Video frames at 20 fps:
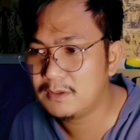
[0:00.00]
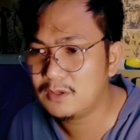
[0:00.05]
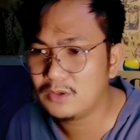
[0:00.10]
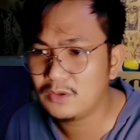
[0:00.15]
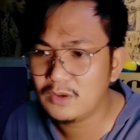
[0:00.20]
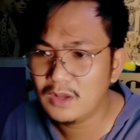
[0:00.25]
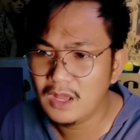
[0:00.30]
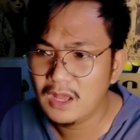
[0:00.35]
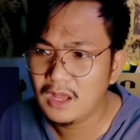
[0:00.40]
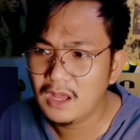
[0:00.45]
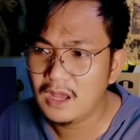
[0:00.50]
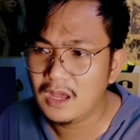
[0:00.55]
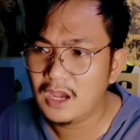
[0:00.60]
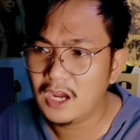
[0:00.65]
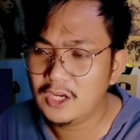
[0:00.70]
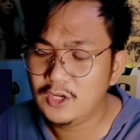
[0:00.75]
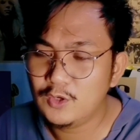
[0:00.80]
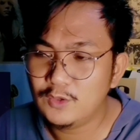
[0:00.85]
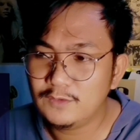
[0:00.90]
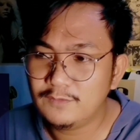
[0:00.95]
Pero
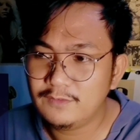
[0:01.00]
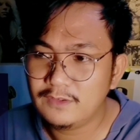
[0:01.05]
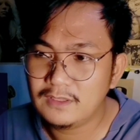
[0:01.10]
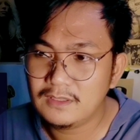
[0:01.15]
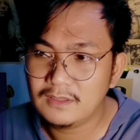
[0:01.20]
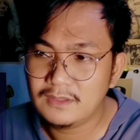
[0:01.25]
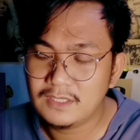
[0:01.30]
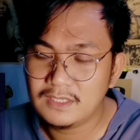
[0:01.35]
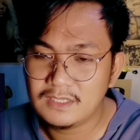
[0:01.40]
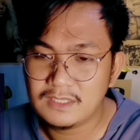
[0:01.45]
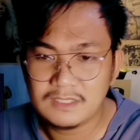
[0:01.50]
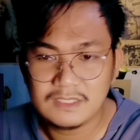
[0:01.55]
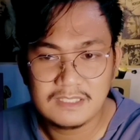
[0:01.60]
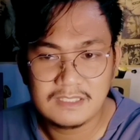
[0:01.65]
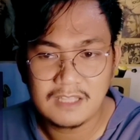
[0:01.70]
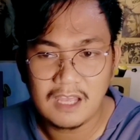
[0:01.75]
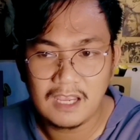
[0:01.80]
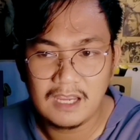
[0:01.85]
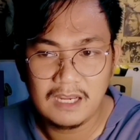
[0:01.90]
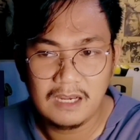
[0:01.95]
I don't feel the
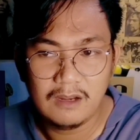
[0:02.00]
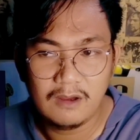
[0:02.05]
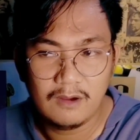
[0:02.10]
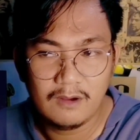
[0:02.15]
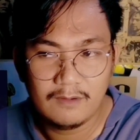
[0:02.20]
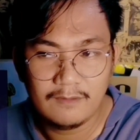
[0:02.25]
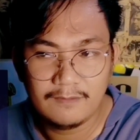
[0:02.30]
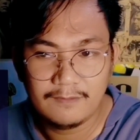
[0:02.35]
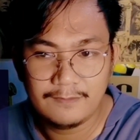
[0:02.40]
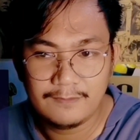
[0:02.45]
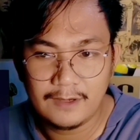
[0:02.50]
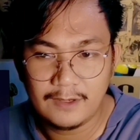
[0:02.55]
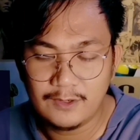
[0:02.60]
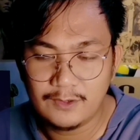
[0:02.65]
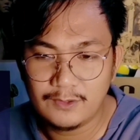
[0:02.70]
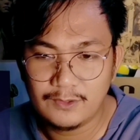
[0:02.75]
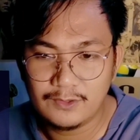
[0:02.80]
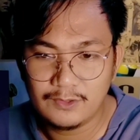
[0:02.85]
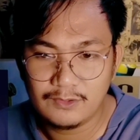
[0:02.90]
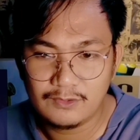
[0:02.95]
style of
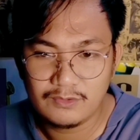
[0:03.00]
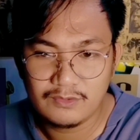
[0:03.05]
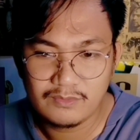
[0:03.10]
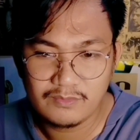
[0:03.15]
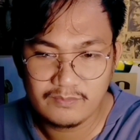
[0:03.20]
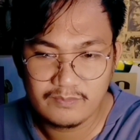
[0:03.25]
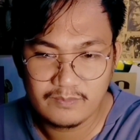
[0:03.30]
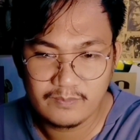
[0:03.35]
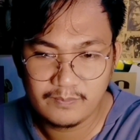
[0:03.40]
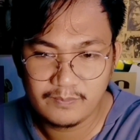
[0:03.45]
ano, yung